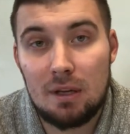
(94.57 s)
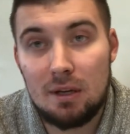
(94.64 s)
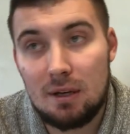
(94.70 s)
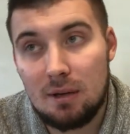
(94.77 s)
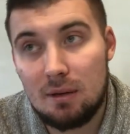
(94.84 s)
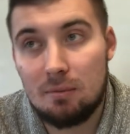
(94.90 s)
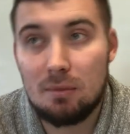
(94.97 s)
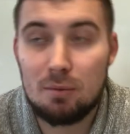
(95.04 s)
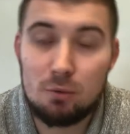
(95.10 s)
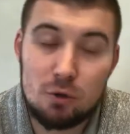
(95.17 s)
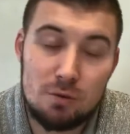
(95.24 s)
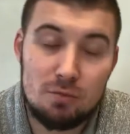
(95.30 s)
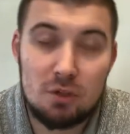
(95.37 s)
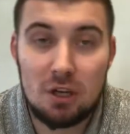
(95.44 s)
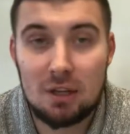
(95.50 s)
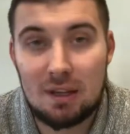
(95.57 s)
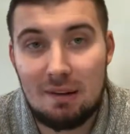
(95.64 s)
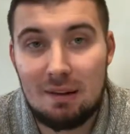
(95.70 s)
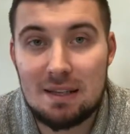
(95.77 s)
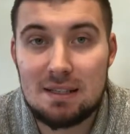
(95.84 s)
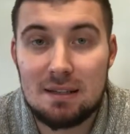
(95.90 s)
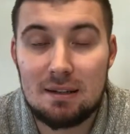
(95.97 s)
или мы будем
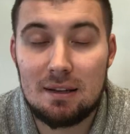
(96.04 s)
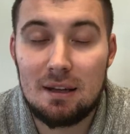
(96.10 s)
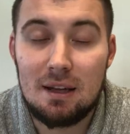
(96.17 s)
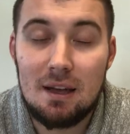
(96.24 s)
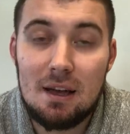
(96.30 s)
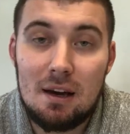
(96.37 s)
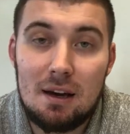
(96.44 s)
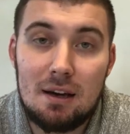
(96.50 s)
чередовать это